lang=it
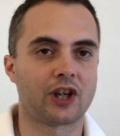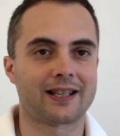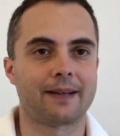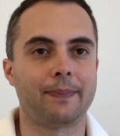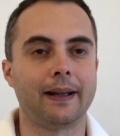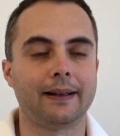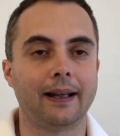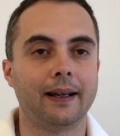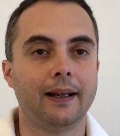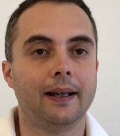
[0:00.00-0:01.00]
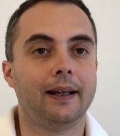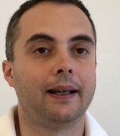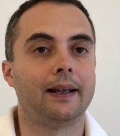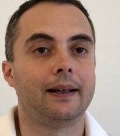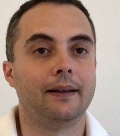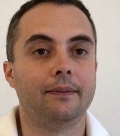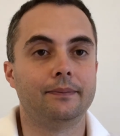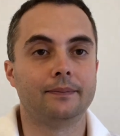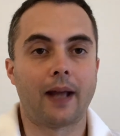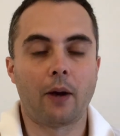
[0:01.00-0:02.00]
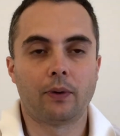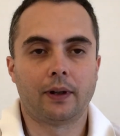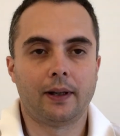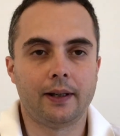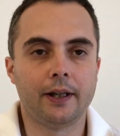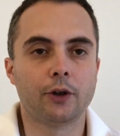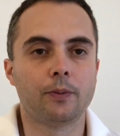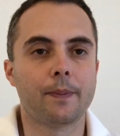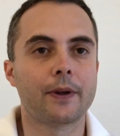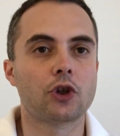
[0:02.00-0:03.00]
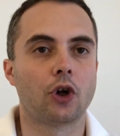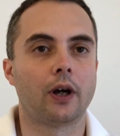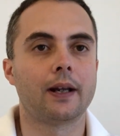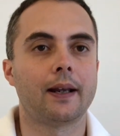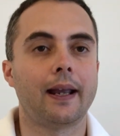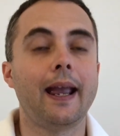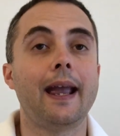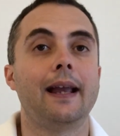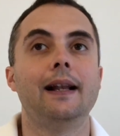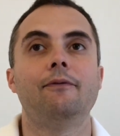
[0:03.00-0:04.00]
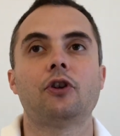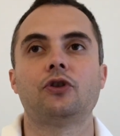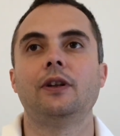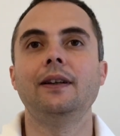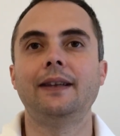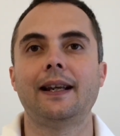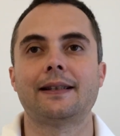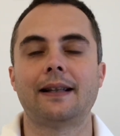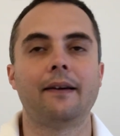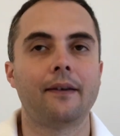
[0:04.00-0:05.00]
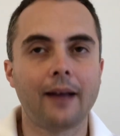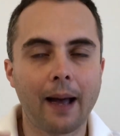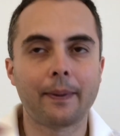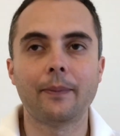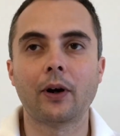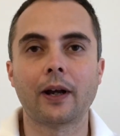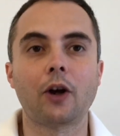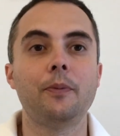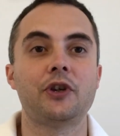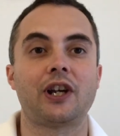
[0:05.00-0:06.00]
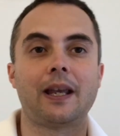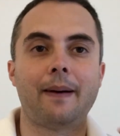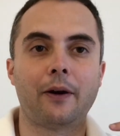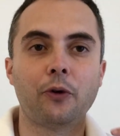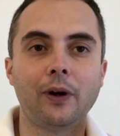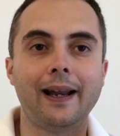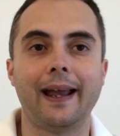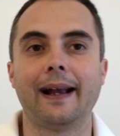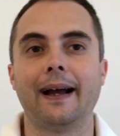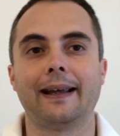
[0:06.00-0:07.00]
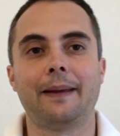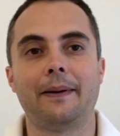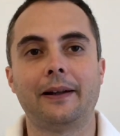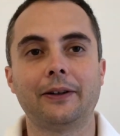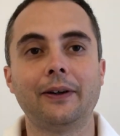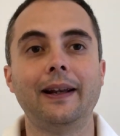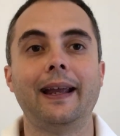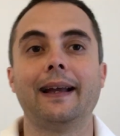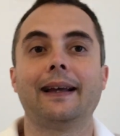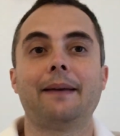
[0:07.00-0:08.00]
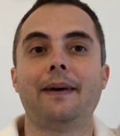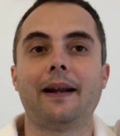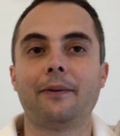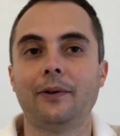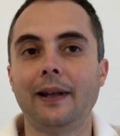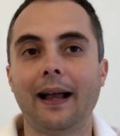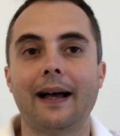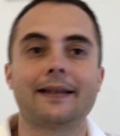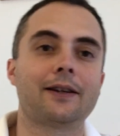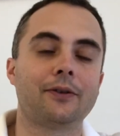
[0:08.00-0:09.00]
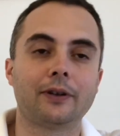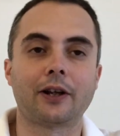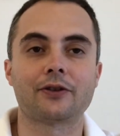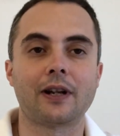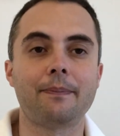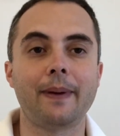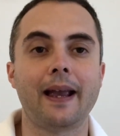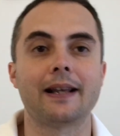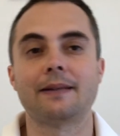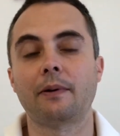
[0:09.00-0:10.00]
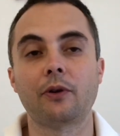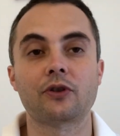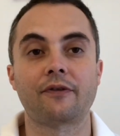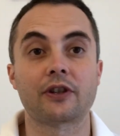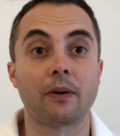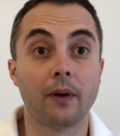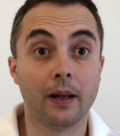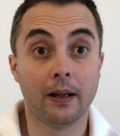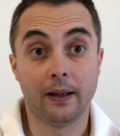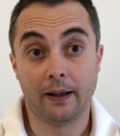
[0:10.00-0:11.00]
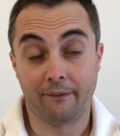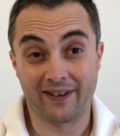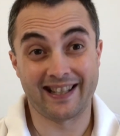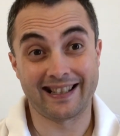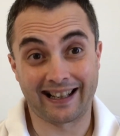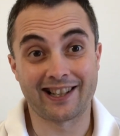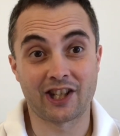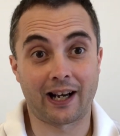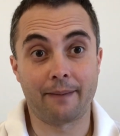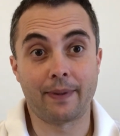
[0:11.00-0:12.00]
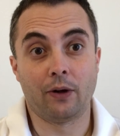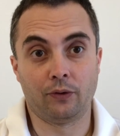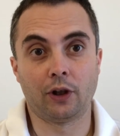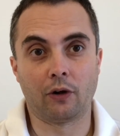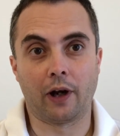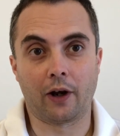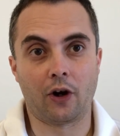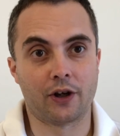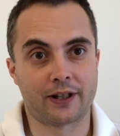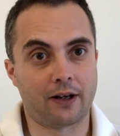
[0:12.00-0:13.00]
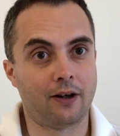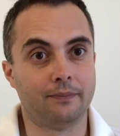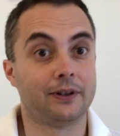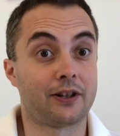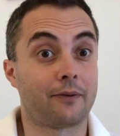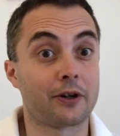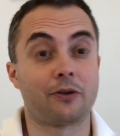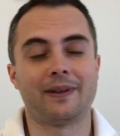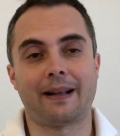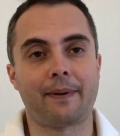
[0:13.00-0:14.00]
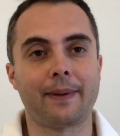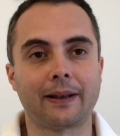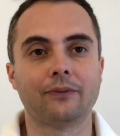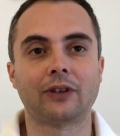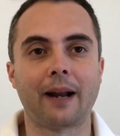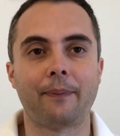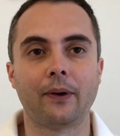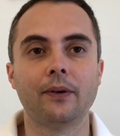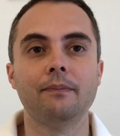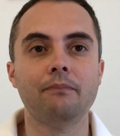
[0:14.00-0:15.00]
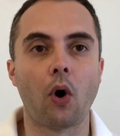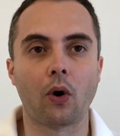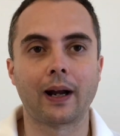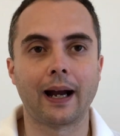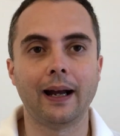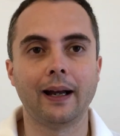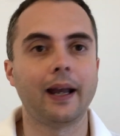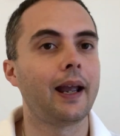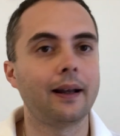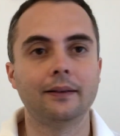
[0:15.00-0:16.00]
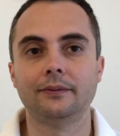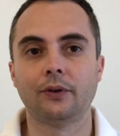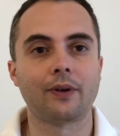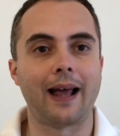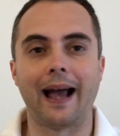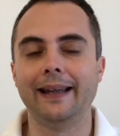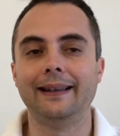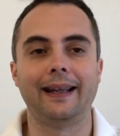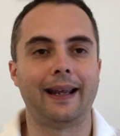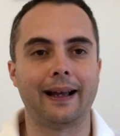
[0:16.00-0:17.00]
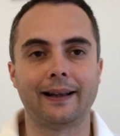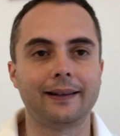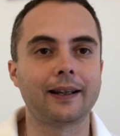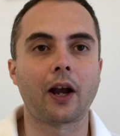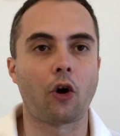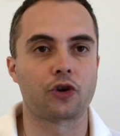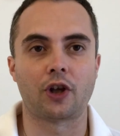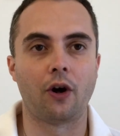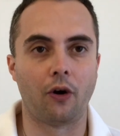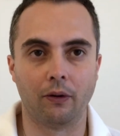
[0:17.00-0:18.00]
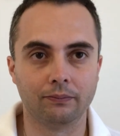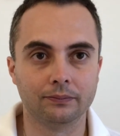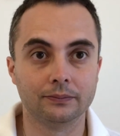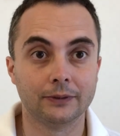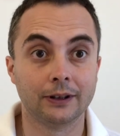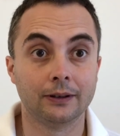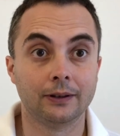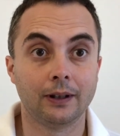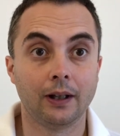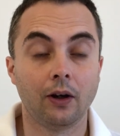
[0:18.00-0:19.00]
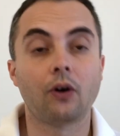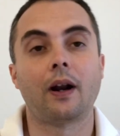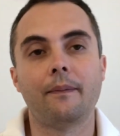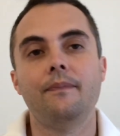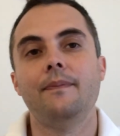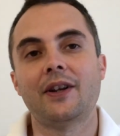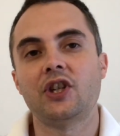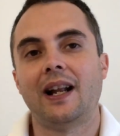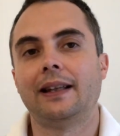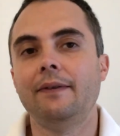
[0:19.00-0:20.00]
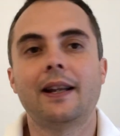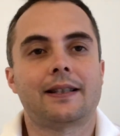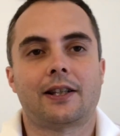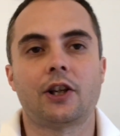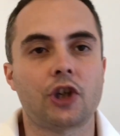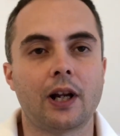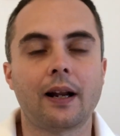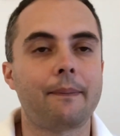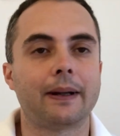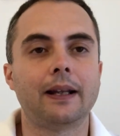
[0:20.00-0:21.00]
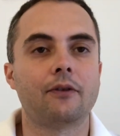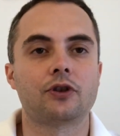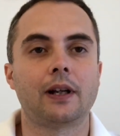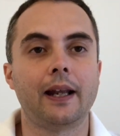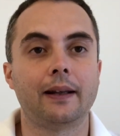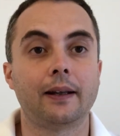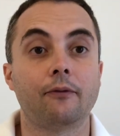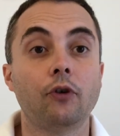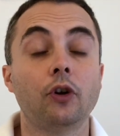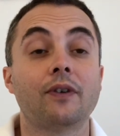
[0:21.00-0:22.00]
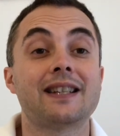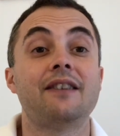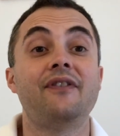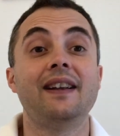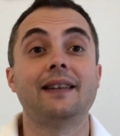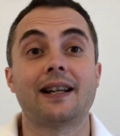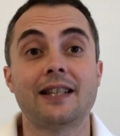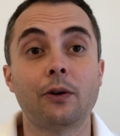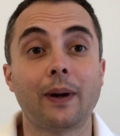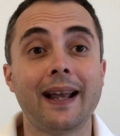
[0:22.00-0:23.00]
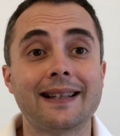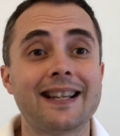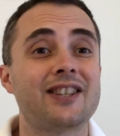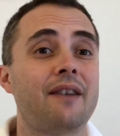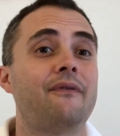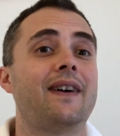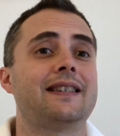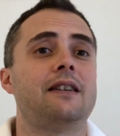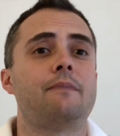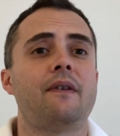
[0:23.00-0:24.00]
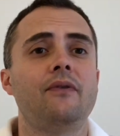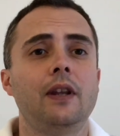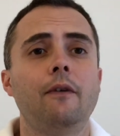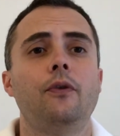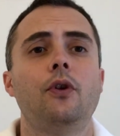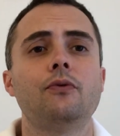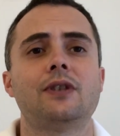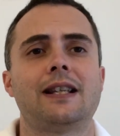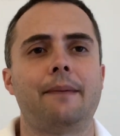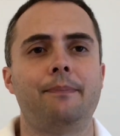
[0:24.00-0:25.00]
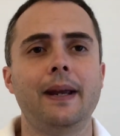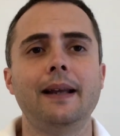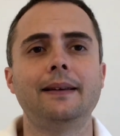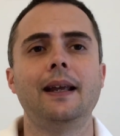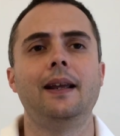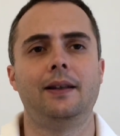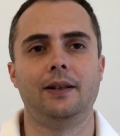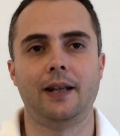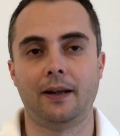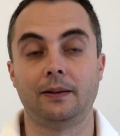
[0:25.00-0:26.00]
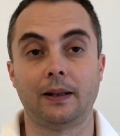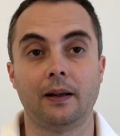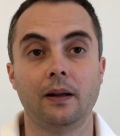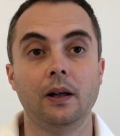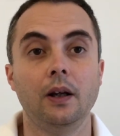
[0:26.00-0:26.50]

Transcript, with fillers: già sapete, Ehm, è uno degli incubi peggiori, e il vostro dentista apre la bocca e comincia a chiamare un collega, a chiamare un altro collega, a chiamare quello di là, secondo te cosa ne pensi, ma qui cosa facciamo? Vi si stringerebbe, non dico che cosa, no? Dice che questo mi sta per mettere un trapano in bocca e non ha idea di che cosa ho. Ora, immaginatevi la stessa scena da parte dei vostri clienti. Voi dovreste vendere sicurezza e già in fase di preventivo non sapete niente.